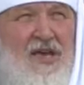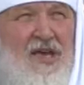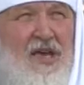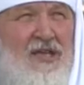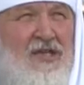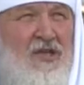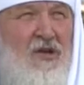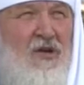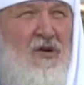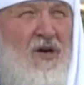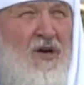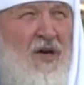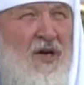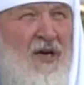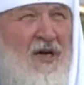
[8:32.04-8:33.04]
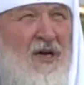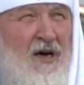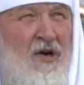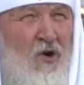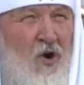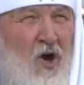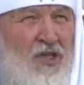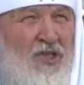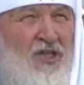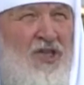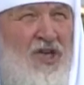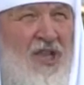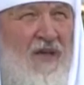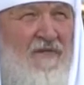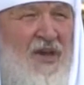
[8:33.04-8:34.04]
И род
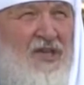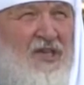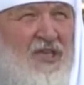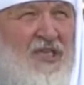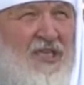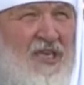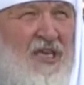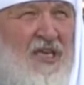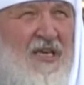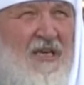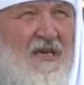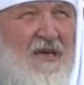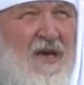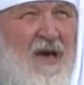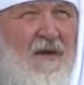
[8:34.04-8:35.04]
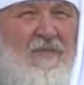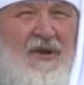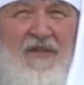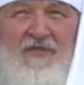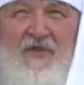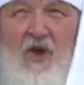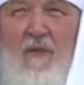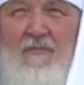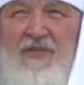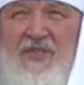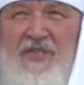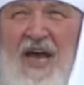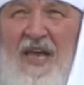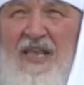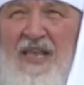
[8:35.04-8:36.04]
человеческий при всем
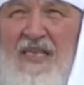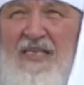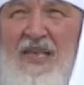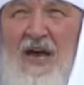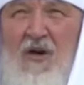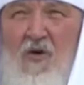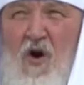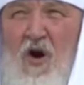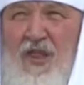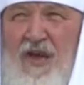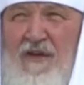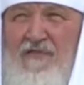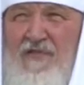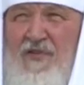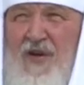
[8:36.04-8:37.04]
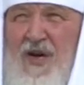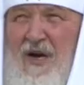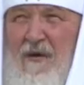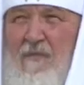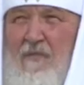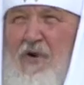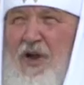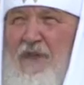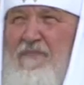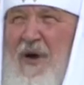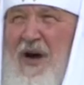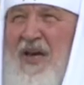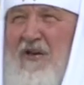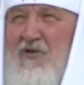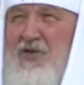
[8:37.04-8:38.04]
знании законов будет
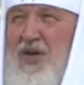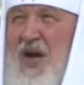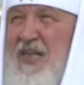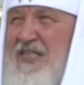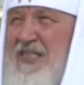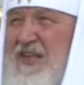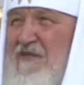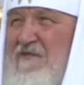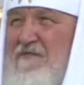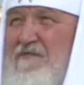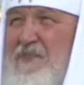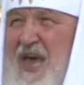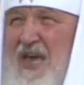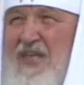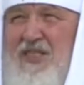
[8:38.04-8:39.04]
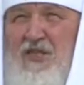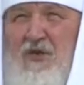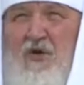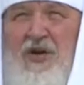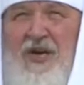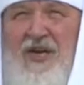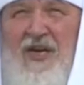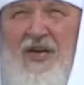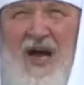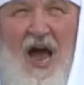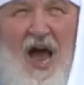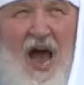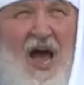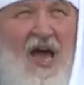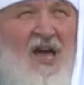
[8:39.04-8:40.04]
погружаться в бездну
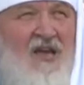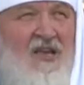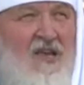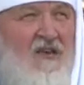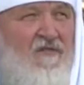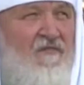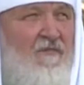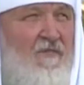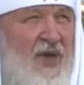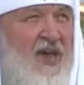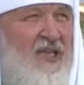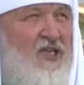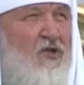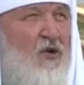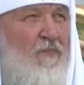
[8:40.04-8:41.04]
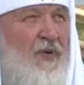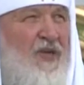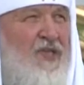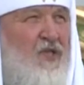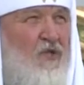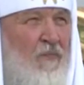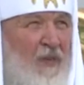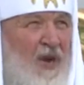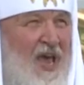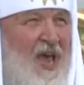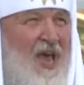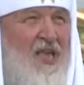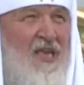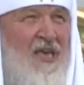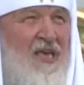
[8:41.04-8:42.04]
греха и в бездну
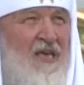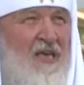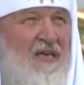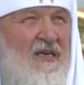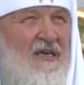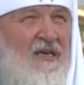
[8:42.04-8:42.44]
преступлений.